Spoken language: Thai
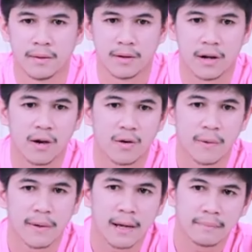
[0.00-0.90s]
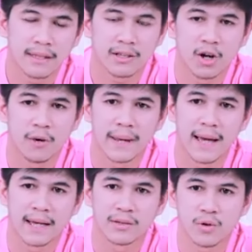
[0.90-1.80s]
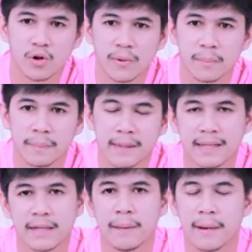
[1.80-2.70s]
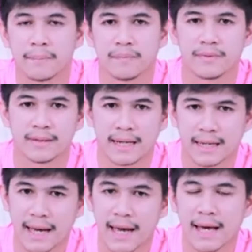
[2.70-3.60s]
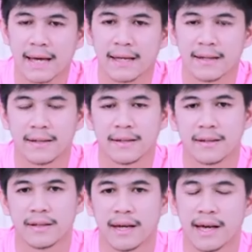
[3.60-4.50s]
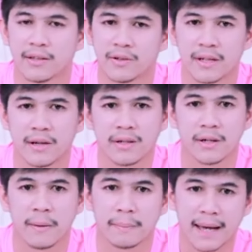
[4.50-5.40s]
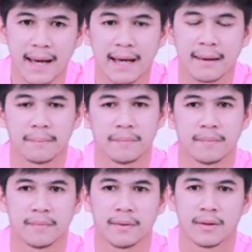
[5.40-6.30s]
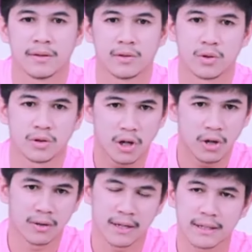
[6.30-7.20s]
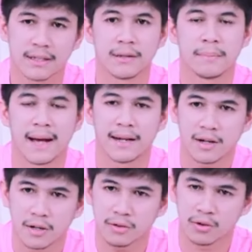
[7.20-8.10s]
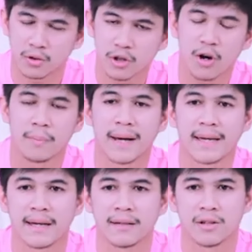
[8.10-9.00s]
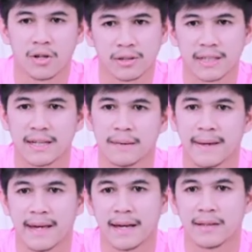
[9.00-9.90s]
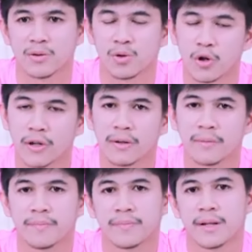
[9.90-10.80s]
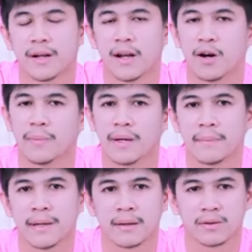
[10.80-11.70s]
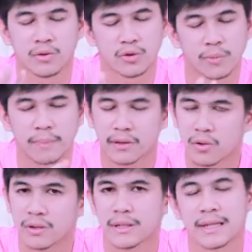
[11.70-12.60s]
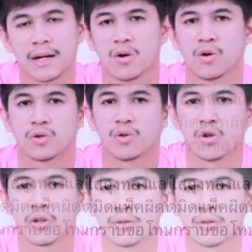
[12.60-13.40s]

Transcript: เราก็พยายามติดต่อไปหาทุกคนเพื่อที่แบบ จะแก้ แก้ตรงนี้ก็คือแบบแก้ ส่งทองนั้นคืนมาแล้วก็ส่งทองใหม่ให้ทองจริงไปให้ทุกคน เราไม่มีจุดประสงค์ที่จะโกงทุกคน